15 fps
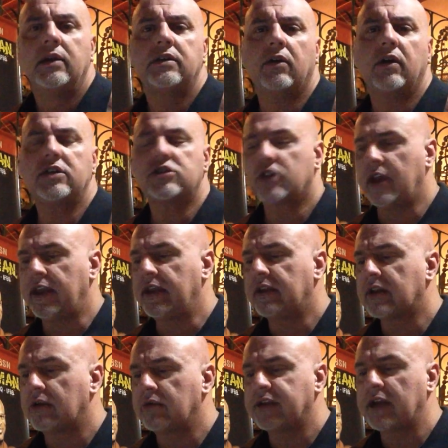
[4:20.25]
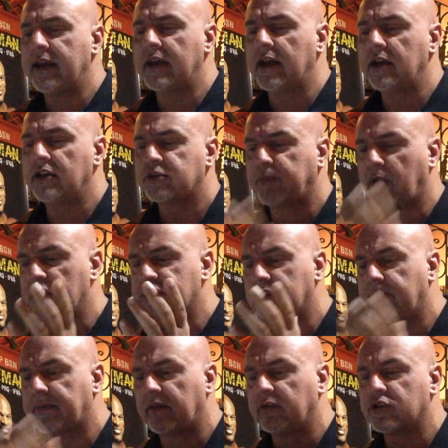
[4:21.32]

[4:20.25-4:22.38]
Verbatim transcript: Então é isso aí, então tá aí a resposta para